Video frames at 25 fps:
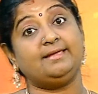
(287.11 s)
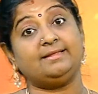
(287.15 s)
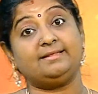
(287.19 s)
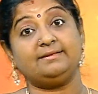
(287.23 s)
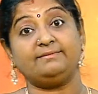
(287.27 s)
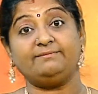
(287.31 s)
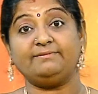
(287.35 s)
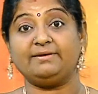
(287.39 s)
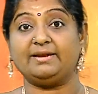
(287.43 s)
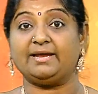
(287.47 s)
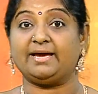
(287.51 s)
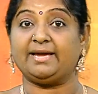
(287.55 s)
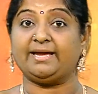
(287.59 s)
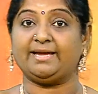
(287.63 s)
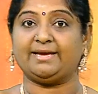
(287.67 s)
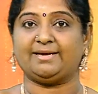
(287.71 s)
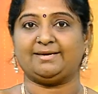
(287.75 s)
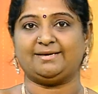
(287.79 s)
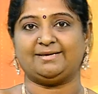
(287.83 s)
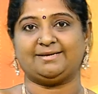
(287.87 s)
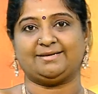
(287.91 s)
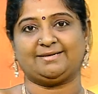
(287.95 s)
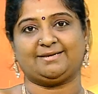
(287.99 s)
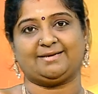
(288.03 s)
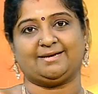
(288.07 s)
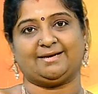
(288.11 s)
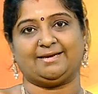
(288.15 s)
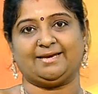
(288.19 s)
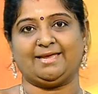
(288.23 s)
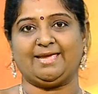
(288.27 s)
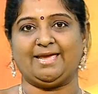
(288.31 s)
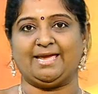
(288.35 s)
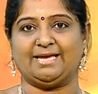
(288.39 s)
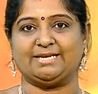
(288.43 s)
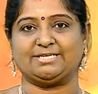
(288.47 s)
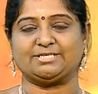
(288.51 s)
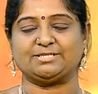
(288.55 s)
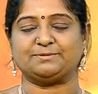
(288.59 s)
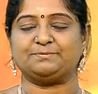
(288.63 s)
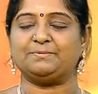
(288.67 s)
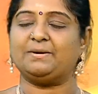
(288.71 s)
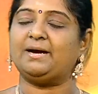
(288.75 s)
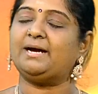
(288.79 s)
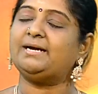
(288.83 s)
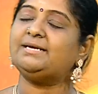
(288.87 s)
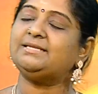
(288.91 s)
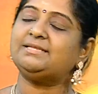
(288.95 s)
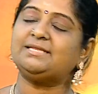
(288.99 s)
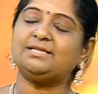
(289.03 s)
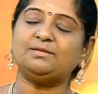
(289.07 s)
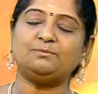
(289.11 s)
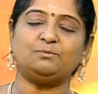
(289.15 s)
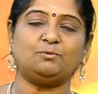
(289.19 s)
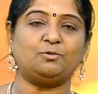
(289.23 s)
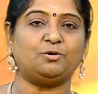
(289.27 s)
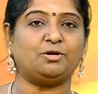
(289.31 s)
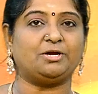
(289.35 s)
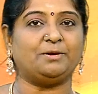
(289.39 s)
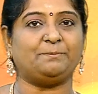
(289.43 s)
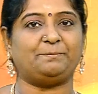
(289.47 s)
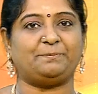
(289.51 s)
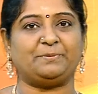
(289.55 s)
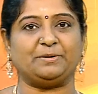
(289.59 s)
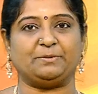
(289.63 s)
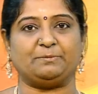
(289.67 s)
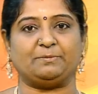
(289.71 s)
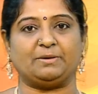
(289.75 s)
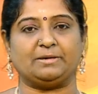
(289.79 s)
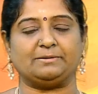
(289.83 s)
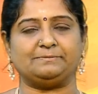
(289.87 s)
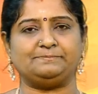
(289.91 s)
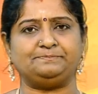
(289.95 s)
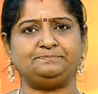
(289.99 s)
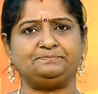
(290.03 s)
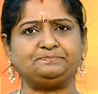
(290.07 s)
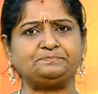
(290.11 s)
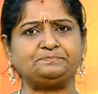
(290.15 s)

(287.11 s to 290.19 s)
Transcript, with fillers: இது விநாயகருக்கான ஏற்றம் அடுத்தது முருகப்பெருமான்